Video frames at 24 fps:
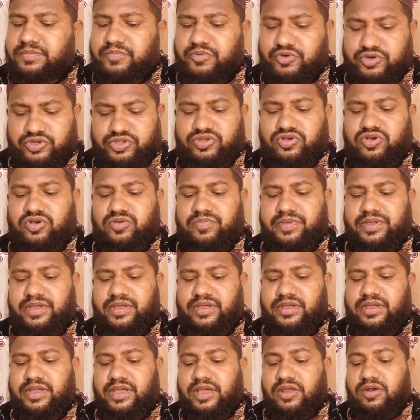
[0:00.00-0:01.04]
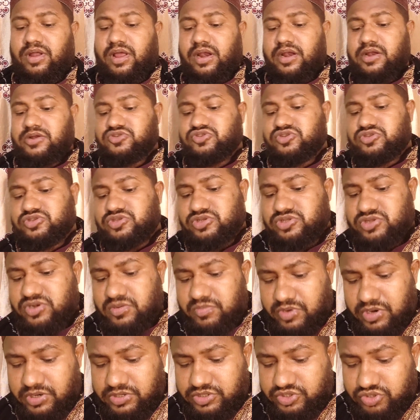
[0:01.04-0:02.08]
পড়তে হবে কেননা আল্লাহ রসুলাম
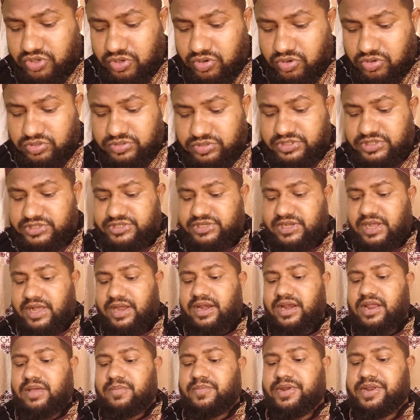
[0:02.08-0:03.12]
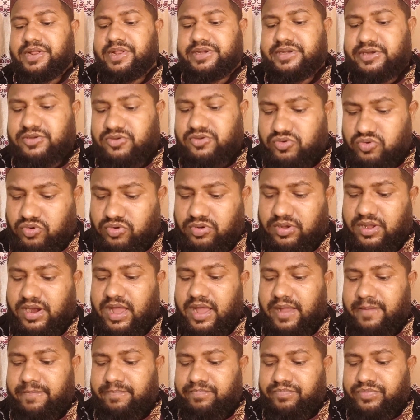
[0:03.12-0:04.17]
বলেন জ্বর হচ্ছে জাহান নামের একটি টুকরা
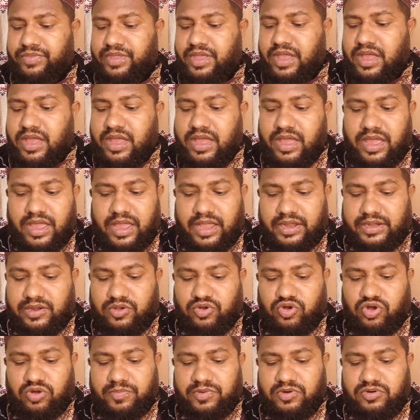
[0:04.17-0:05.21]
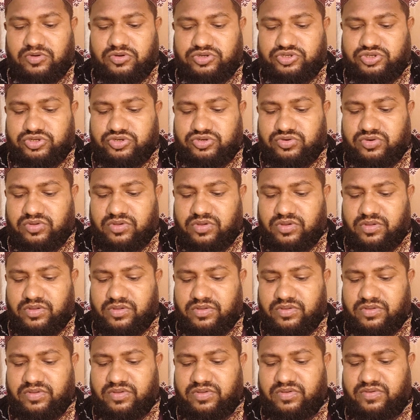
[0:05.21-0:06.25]
এটা কমানোর জন্য
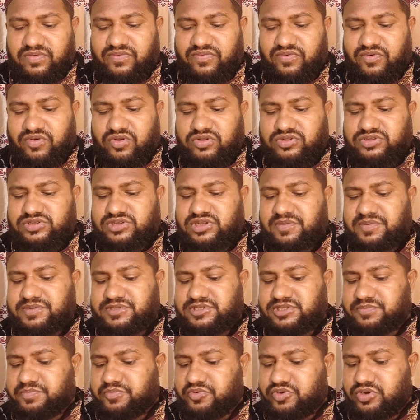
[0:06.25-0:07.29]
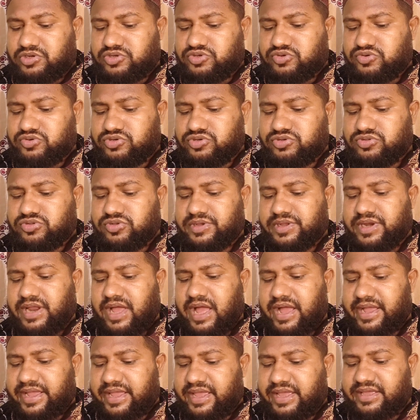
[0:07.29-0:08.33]
ফরজ নামাজের পরে সূর্যোদয়ের
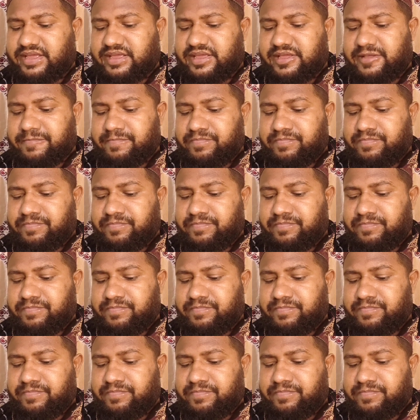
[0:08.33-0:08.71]
আগেই